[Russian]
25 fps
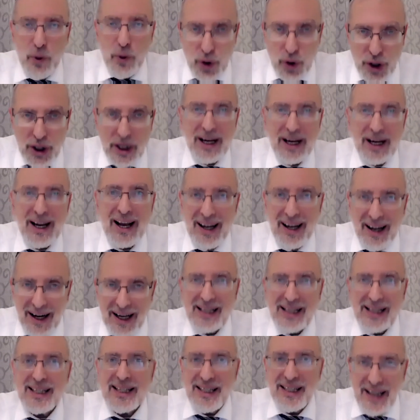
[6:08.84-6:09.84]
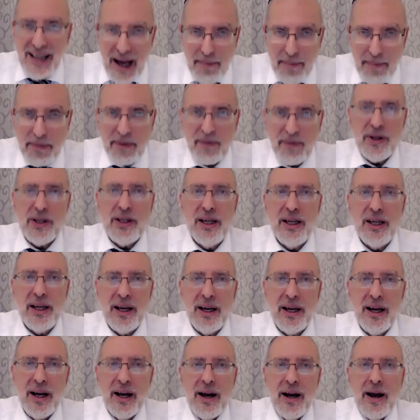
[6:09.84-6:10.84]
нужно как раз
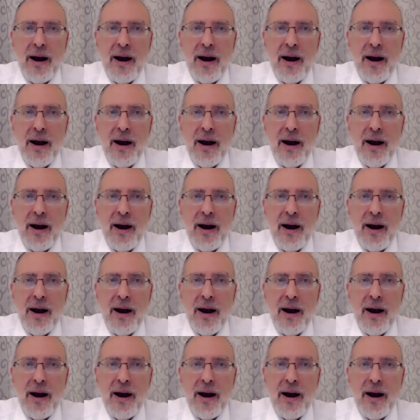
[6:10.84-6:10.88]
заповеди,